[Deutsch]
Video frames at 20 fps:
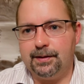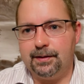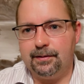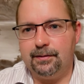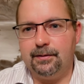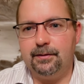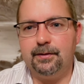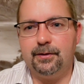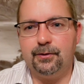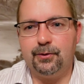Das
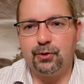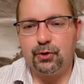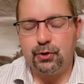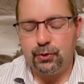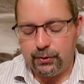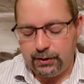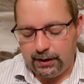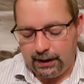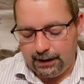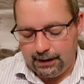ist also
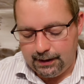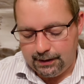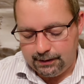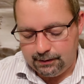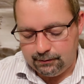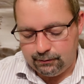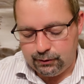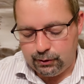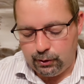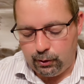schon
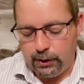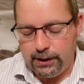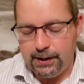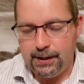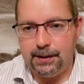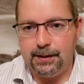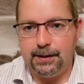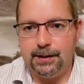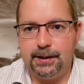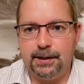relativ
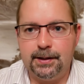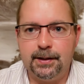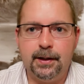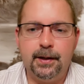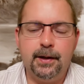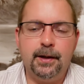teuer. Ja.